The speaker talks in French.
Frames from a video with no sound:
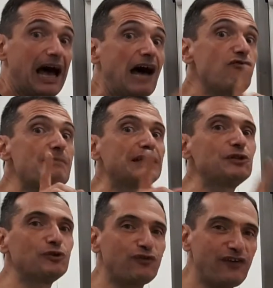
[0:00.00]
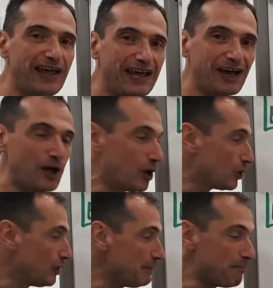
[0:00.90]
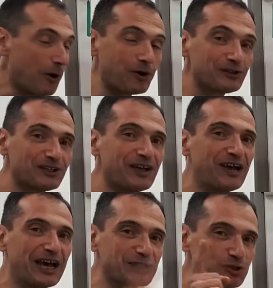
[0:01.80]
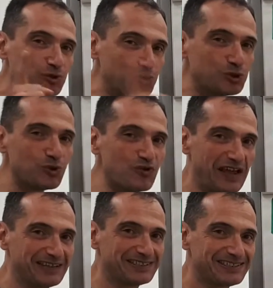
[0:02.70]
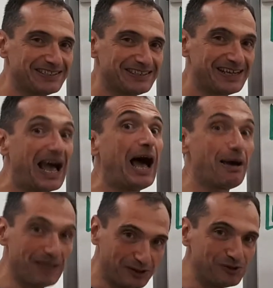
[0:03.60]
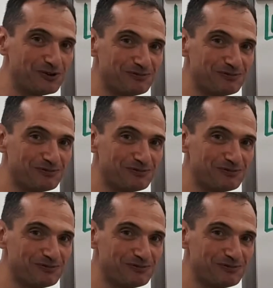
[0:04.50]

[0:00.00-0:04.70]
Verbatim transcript: À vous maintenant de faire que les portes restent toujours ouvertes. À bientôt.